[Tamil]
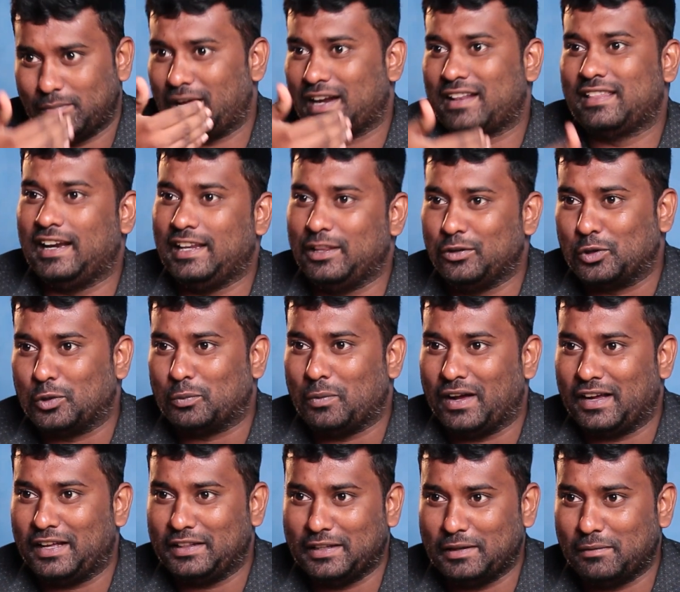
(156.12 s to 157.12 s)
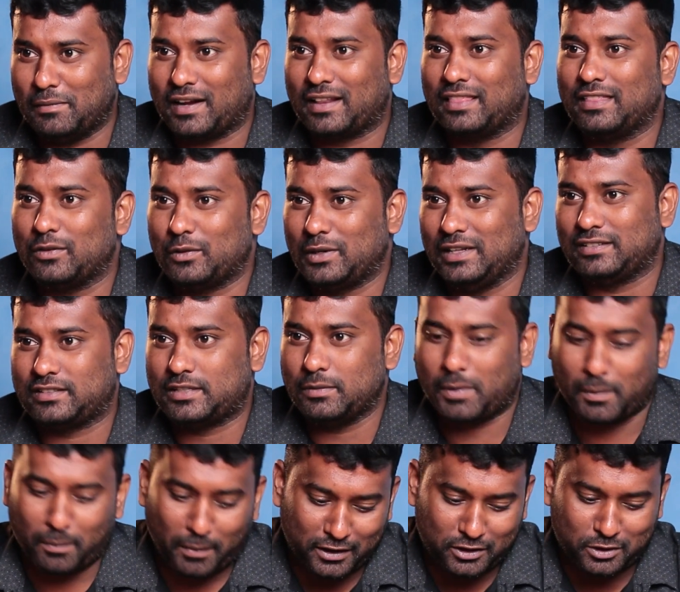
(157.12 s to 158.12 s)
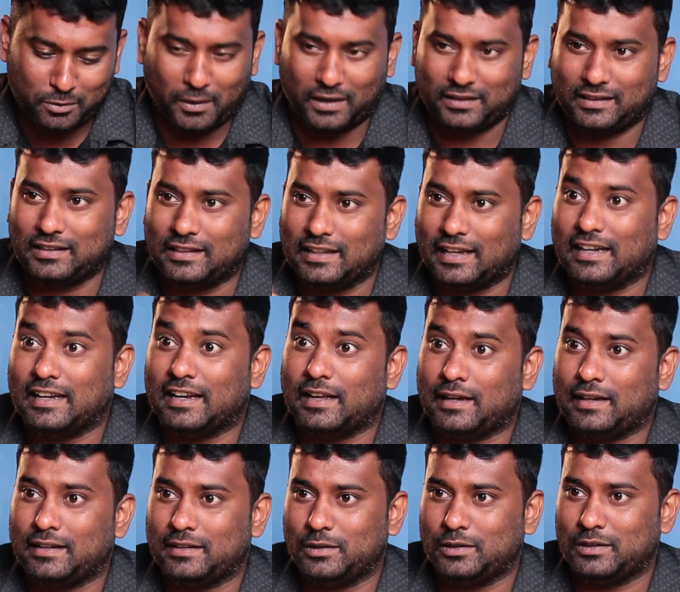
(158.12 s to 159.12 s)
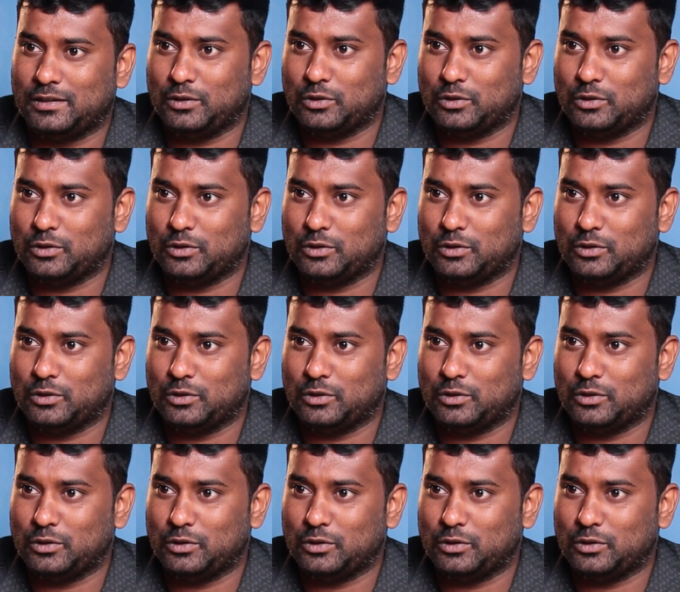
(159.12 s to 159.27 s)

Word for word: மருந்து எழுதி கொடுப்பாங்க அந்த மருந்தோட ஸ்ட்ரிப்பை படிச்சு பார்த்து இது என்ன இது